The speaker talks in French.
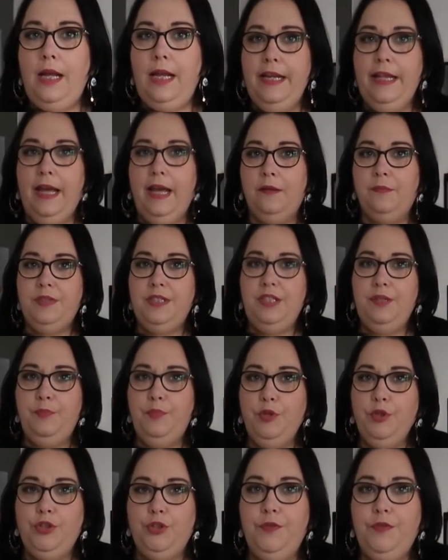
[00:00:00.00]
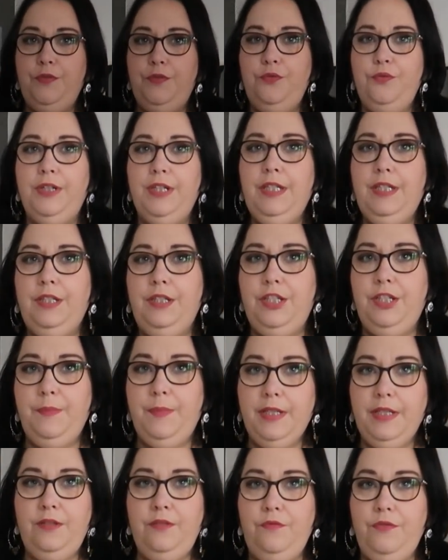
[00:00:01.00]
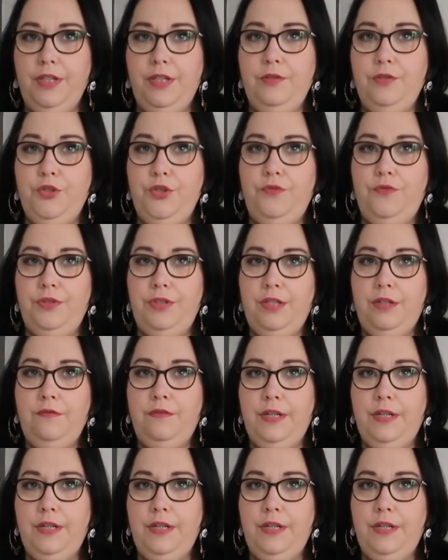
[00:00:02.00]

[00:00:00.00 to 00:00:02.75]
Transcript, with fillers: Elle est un petit peu chauve-souris, je sais pas si vous voyez ce que je veux dire,